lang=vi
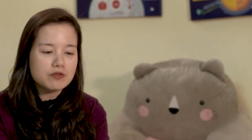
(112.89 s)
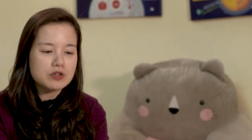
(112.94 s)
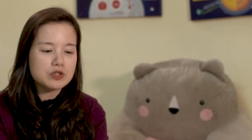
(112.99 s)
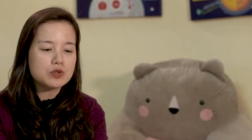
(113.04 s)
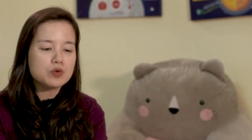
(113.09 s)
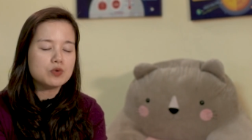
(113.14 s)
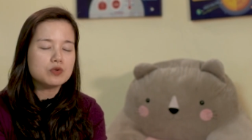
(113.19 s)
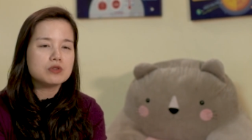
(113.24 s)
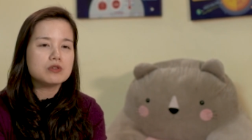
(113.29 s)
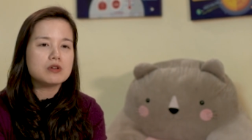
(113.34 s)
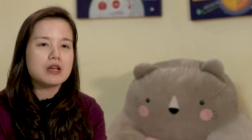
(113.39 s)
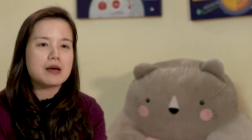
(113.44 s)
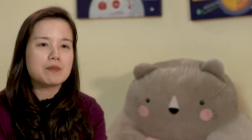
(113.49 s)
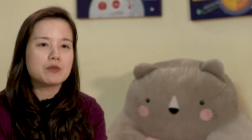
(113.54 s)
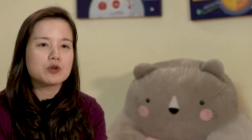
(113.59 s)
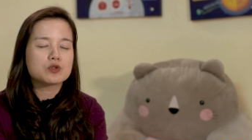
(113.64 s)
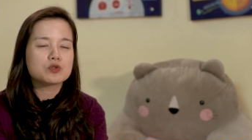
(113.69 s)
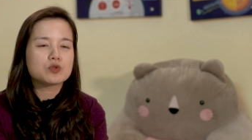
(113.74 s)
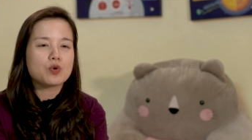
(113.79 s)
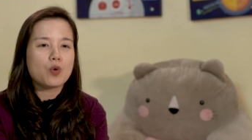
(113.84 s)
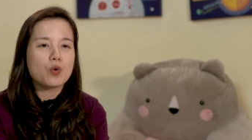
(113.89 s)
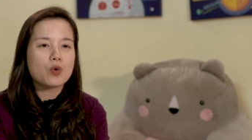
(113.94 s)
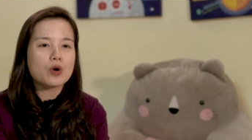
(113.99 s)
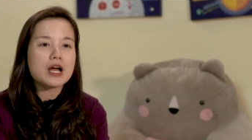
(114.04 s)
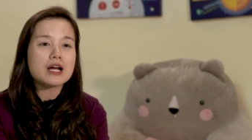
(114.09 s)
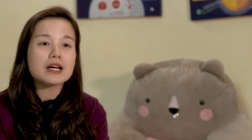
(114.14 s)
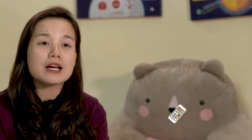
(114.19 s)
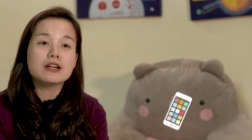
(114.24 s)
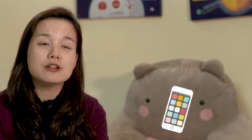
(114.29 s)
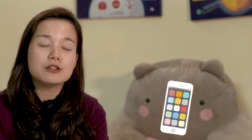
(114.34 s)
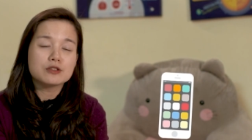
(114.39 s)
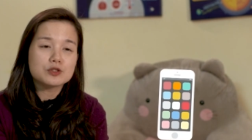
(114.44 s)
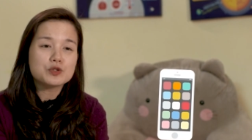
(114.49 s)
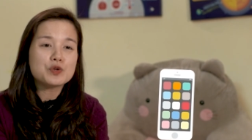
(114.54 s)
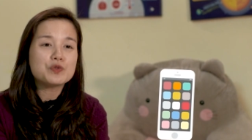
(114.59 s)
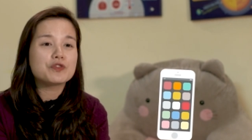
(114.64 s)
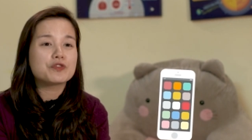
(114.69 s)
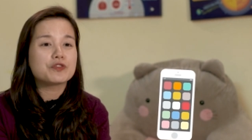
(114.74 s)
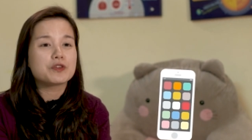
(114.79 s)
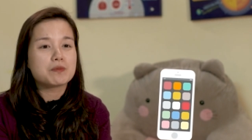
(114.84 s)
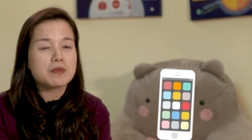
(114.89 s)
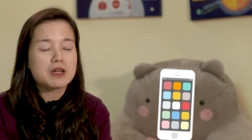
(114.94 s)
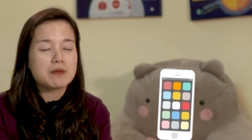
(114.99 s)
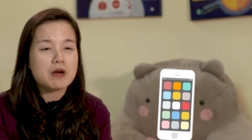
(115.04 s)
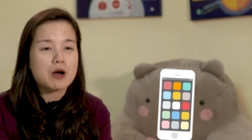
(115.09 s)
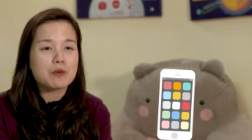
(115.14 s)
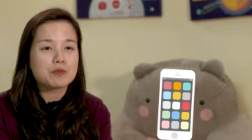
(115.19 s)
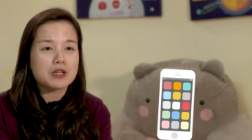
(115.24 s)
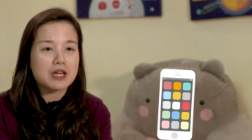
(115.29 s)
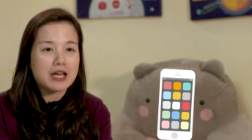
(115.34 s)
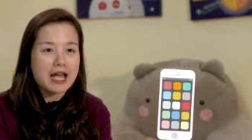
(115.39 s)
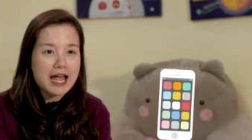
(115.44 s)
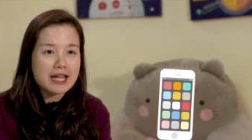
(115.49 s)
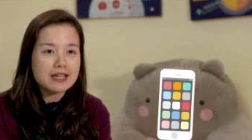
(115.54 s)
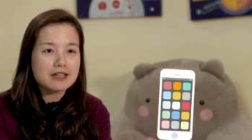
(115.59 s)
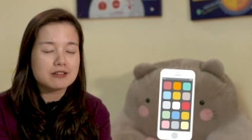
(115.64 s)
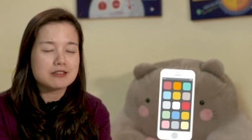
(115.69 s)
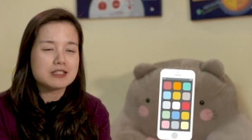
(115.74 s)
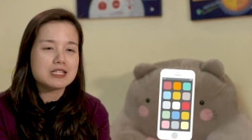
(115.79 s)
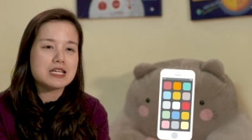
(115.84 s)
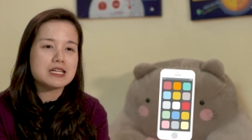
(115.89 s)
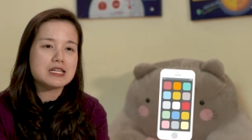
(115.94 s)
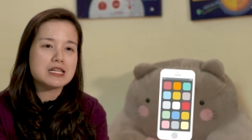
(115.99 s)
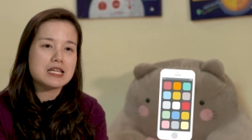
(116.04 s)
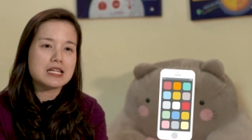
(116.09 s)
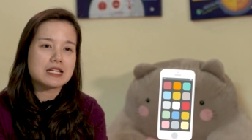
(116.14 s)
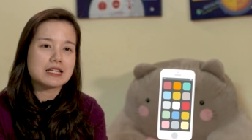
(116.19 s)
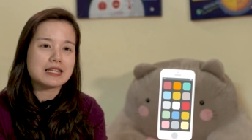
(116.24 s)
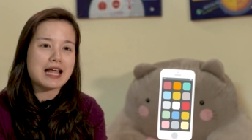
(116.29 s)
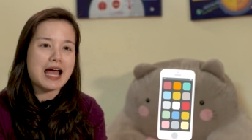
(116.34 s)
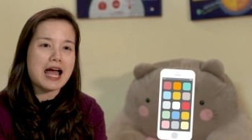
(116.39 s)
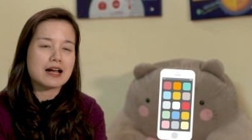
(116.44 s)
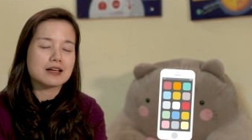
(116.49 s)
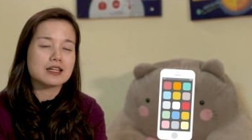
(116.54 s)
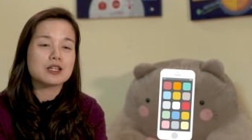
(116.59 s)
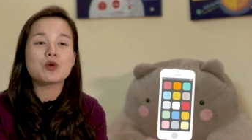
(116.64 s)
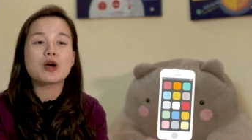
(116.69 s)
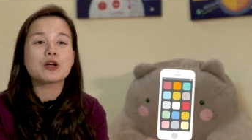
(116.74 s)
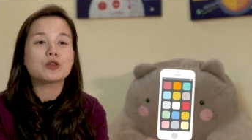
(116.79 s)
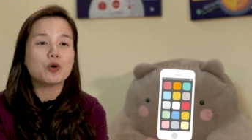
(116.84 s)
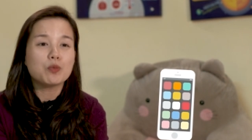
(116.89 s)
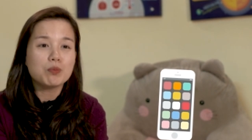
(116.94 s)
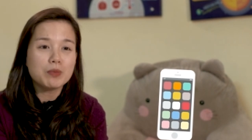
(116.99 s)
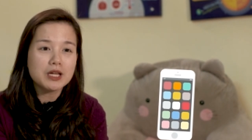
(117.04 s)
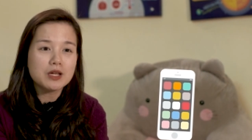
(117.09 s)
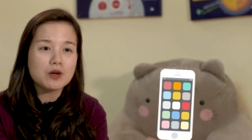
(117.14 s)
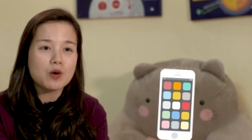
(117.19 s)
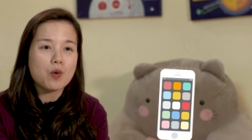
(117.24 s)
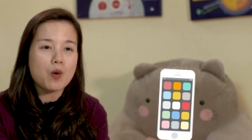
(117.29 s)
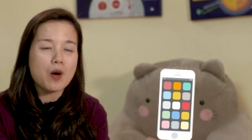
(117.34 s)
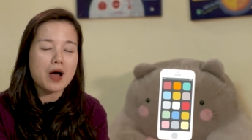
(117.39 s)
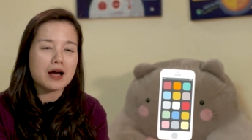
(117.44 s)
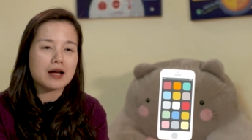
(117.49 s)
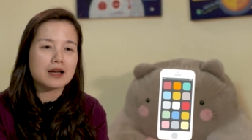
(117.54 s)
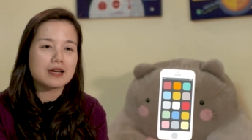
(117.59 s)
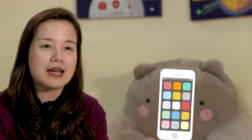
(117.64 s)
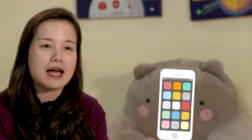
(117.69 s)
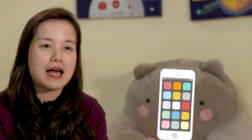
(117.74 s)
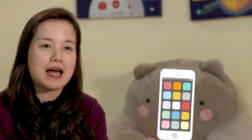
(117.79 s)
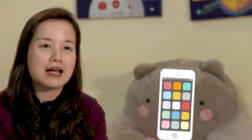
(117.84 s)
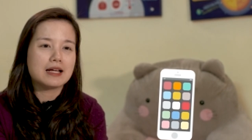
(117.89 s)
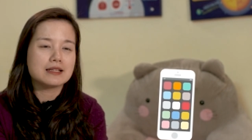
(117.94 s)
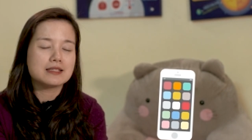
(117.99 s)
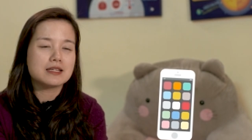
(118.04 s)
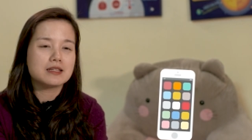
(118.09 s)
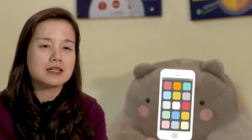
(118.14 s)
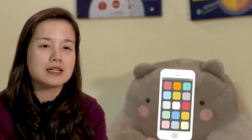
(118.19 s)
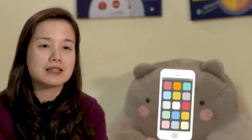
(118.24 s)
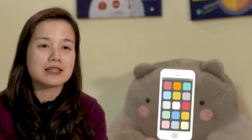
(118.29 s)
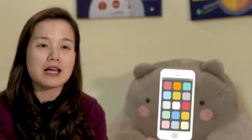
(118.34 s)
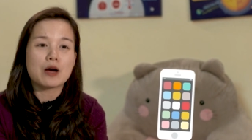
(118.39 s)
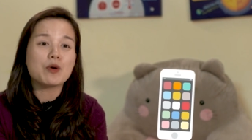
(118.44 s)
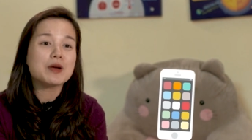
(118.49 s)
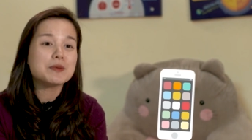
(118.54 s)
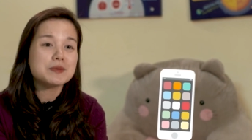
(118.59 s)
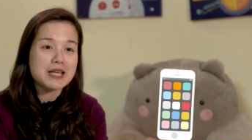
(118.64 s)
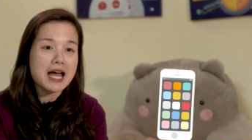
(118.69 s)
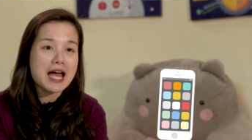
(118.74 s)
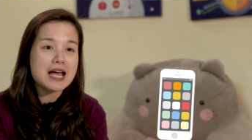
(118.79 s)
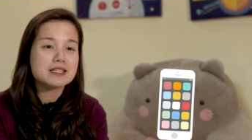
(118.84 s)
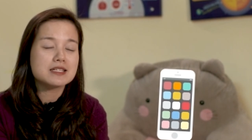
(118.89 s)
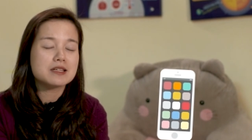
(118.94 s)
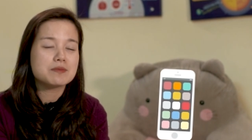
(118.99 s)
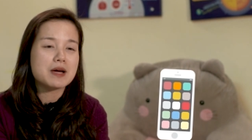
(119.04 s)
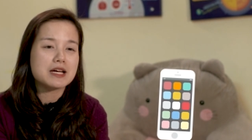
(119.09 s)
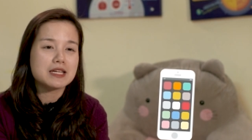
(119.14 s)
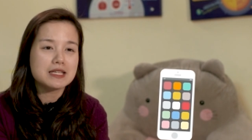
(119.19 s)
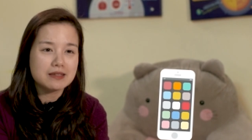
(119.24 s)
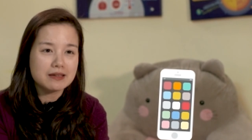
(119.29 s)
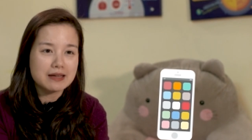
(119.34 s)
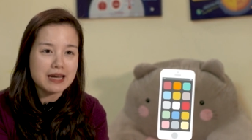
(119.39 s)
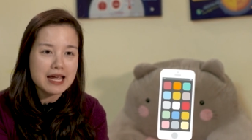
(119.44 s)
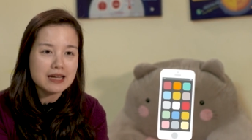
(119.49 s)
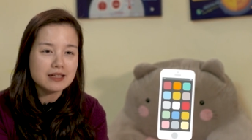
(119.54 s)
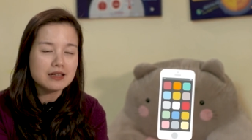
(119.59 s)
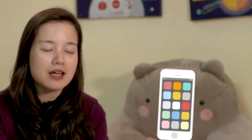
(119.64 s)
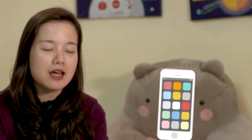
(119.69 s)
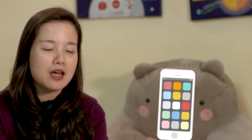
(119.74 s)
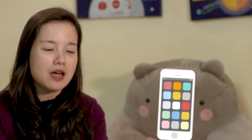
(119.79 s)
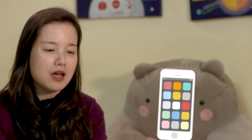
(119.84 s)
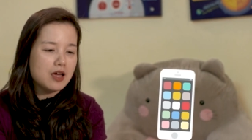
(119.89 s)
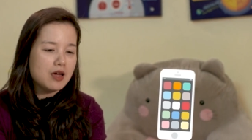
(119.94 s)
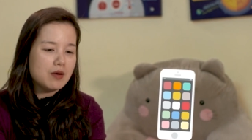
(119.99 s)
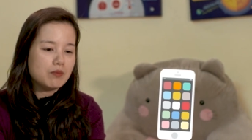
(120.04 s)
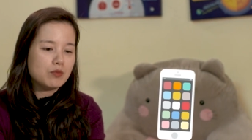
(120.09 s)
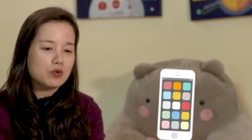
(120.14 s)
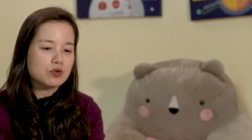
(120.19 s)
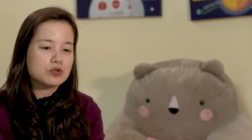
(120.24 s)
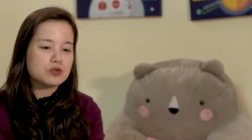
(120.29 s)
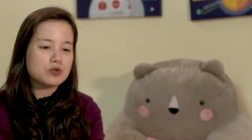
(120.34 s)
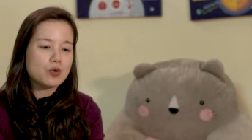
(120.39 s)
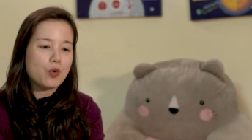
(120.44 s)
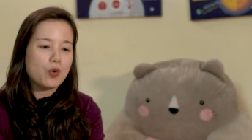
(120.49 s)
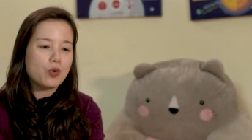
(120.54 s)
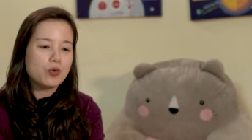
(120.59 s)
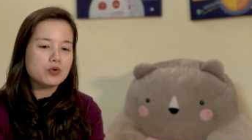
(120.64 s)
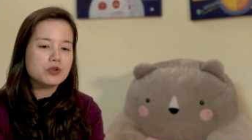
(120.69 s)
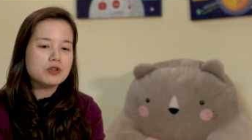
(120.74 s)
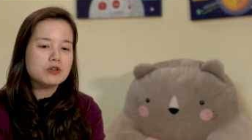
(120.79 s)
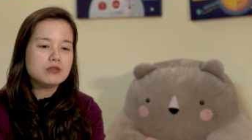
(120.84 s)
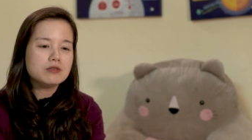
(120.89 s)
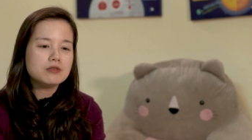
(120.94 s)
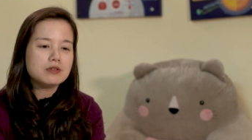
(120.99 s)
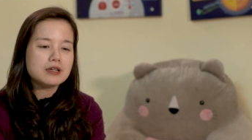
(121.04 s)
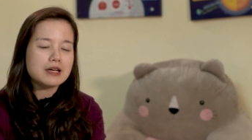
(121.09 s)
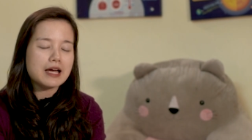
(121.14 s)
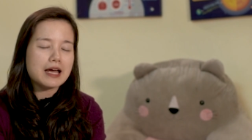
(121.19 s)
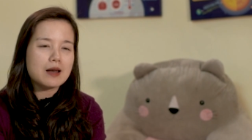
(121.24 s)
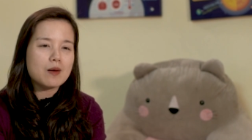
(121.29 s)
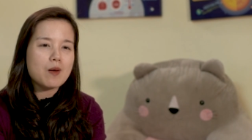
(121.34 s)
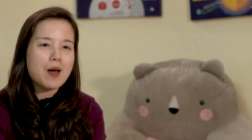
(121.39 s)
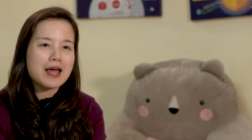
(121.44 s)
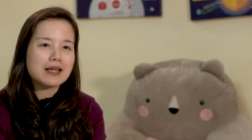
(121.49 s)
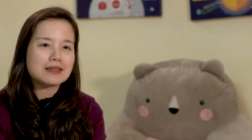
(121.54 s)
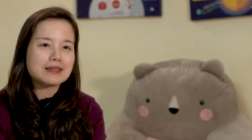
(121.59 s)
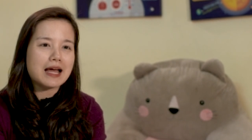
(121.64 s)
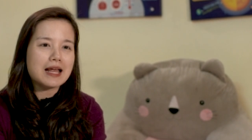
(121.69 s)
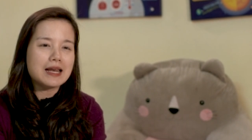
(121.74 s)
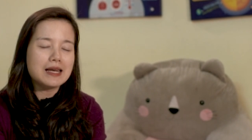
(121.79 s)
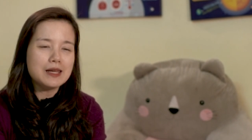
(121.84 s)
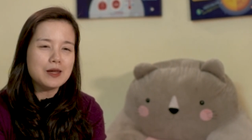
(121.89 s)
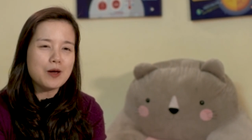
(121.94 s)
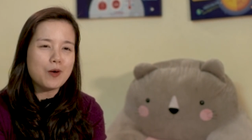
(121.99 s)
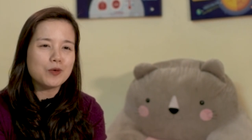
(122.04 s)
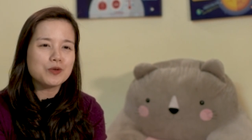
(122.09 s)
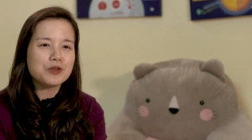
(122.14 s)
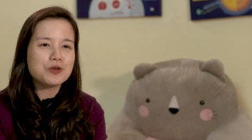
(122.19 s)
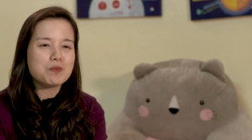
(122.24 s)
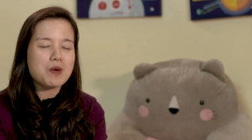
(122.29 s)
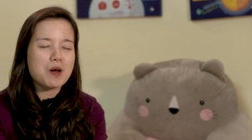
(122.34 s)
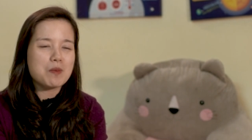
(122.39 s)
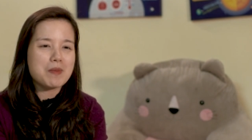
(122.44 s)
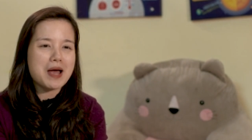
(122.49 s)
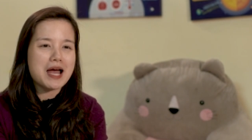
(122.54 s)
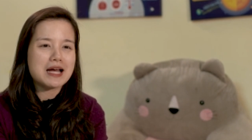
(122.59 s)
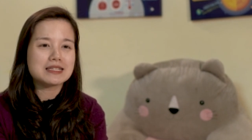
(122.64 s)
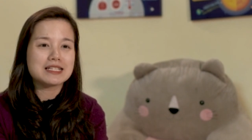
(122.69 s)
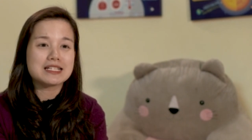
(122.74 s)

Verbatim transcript: Ví dụ như là một số các cái ứng dụng một phần mềm học tiếng Anh ở trên nền tảng điện thoại thông minh hoặc là trên nền tảng website trên mạng internet một số những cái loại tài liệu nhưng mà mang